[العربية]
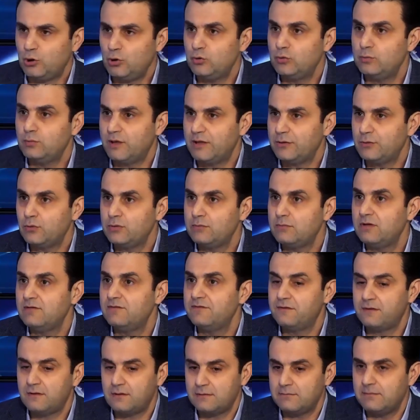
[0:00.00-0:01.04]
محطوط
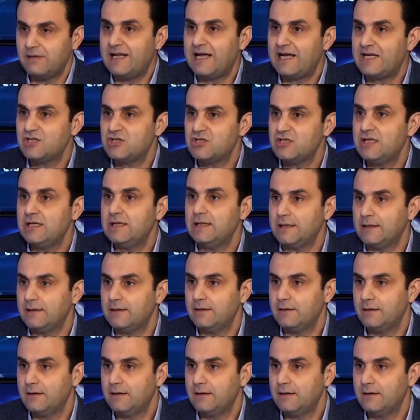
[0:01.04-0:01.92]
بالفرن بالعجينه صح.